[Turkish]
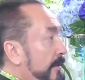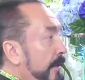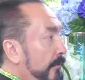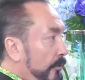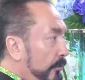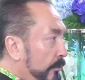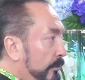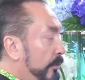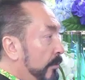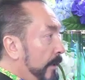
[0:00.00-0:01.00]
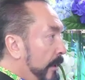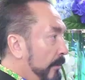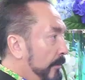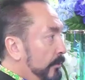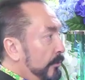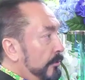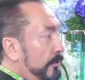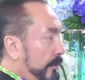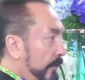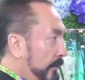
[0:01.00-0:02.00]
Sevgiyi unutur, merhameti
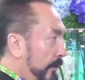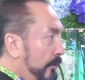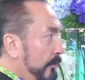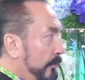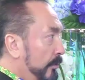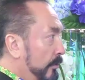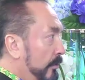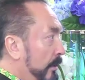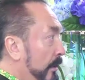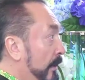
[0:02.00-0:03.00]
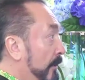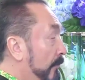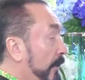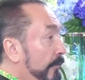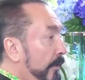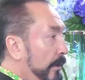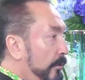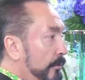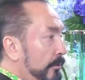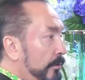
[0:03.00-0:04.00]
unutur, şefkati unutur,
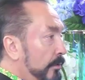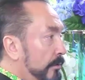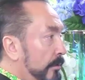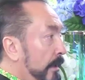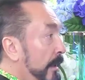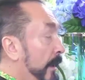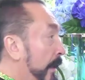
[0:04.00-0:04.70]
vefayı unutur.